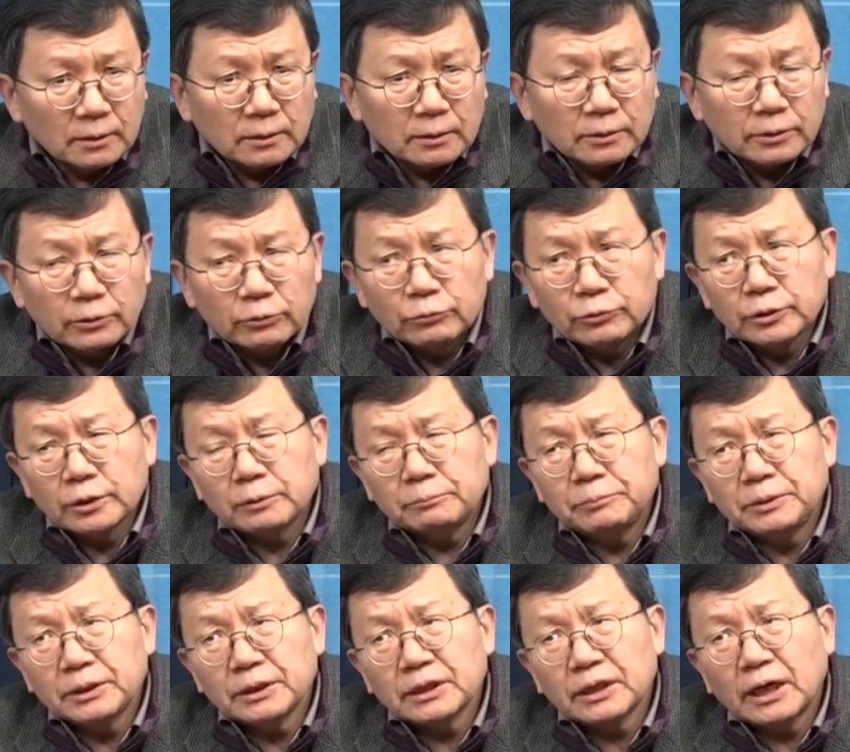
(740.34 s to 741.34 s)
그리고 이게
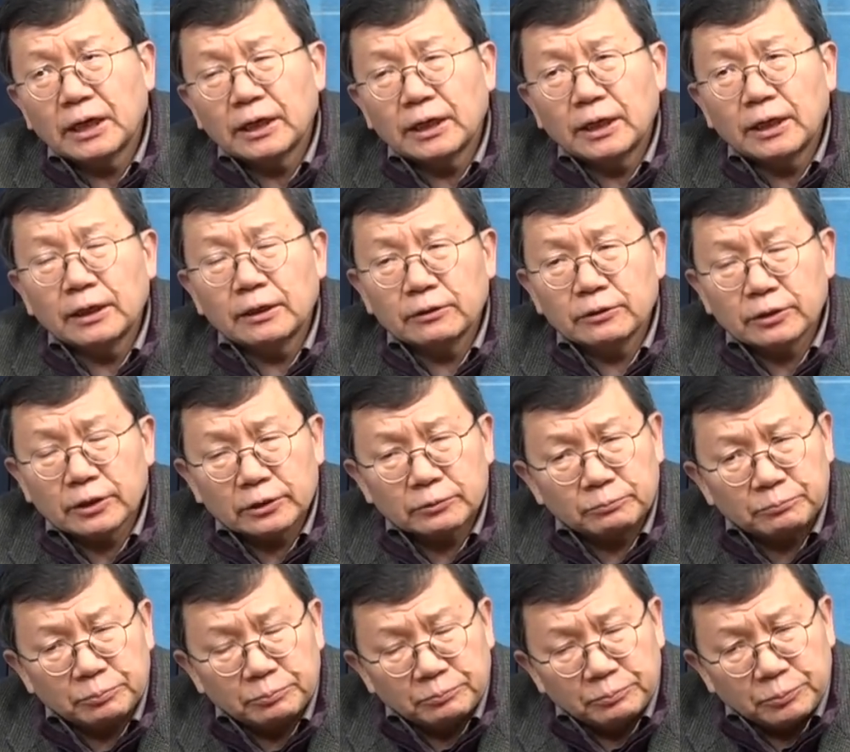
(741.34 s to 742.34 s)
민가,
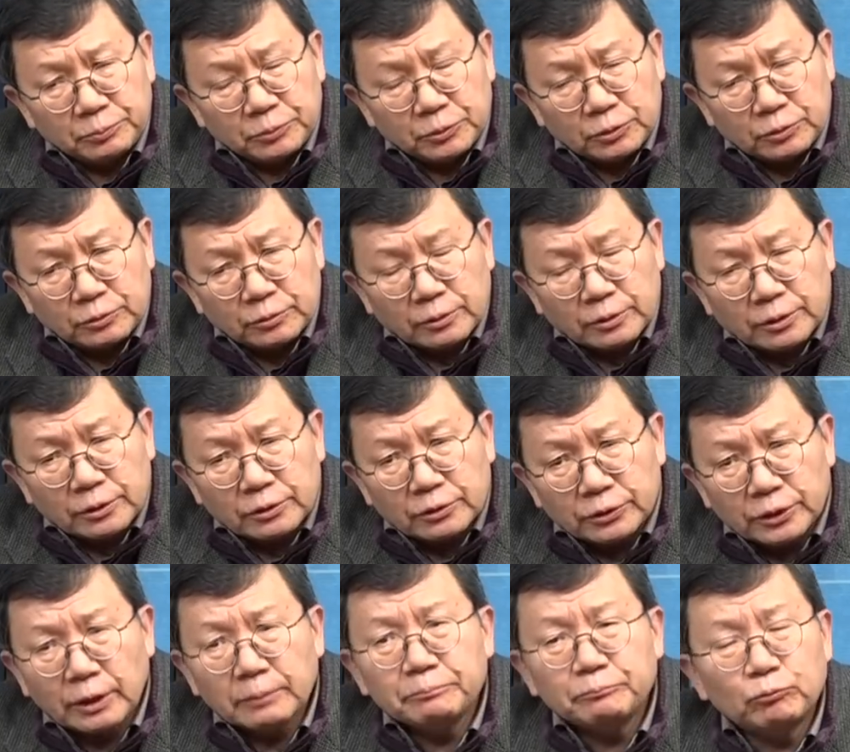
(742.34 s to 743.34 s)
그러니까
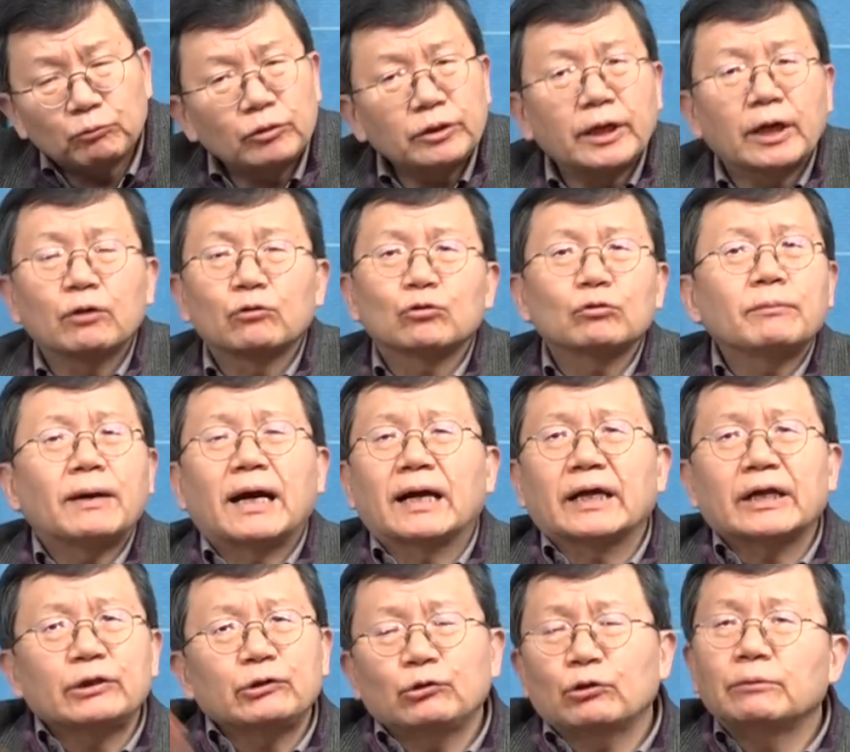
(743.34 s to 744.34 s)
그냥 물량으로 만
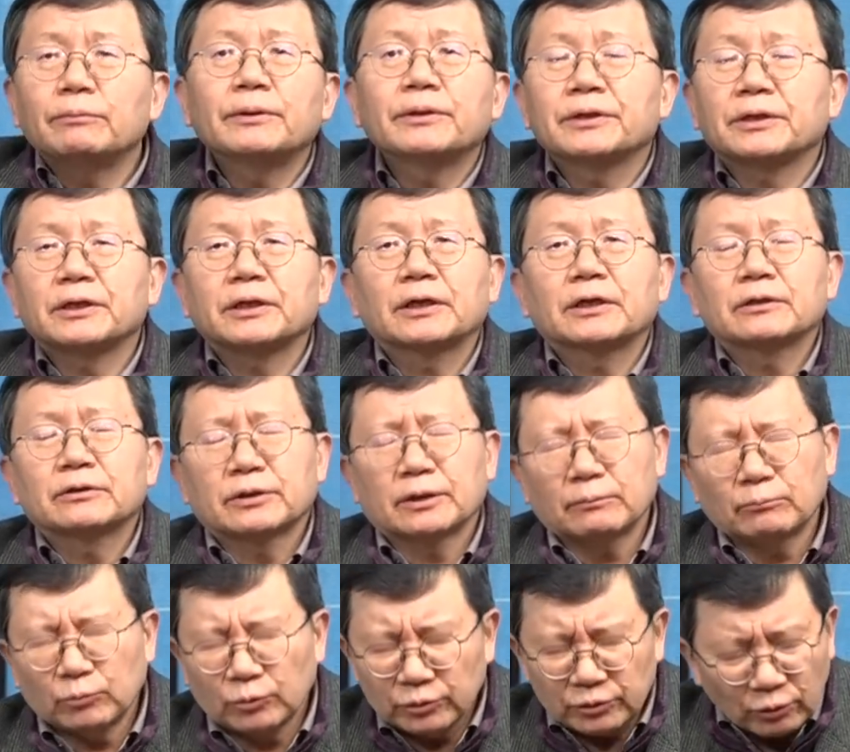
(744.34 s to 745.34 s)
개 띄워버릴게. 그게
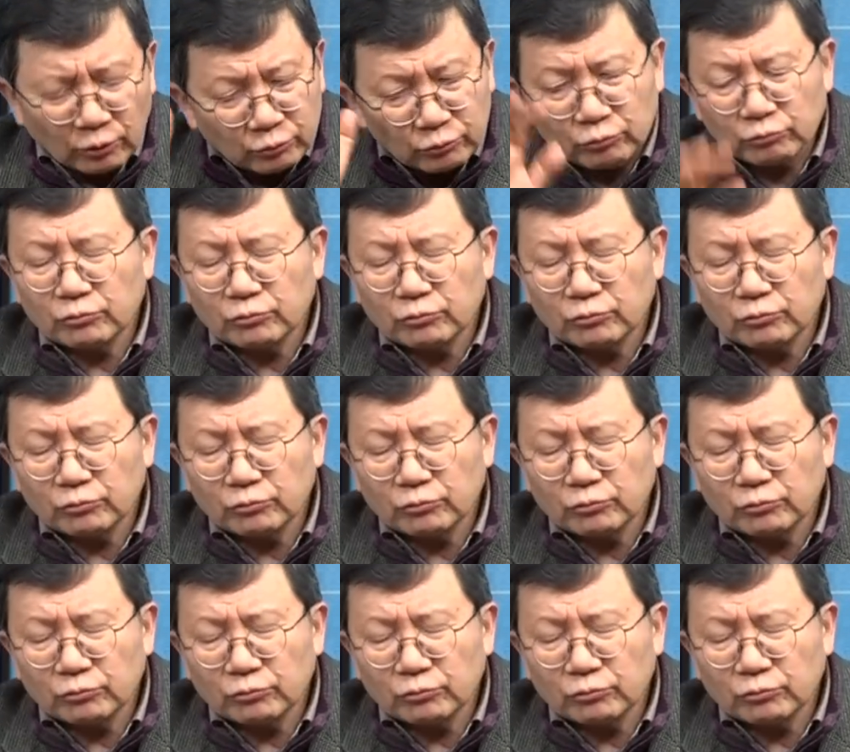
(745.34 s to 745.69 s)
뭐 여기도